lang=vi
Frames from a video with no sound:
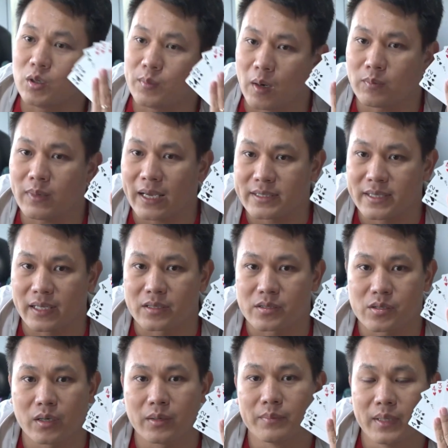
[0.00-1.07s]
đội bóng đại diện
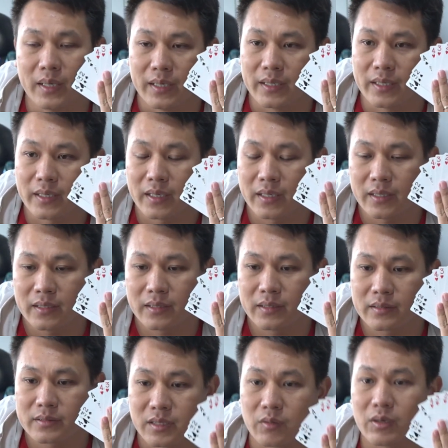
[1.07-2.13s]
cho
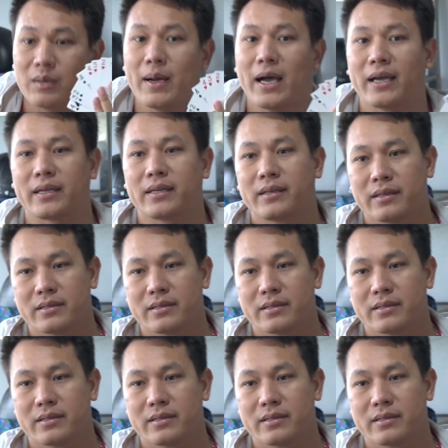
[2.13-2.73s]
16 lá bài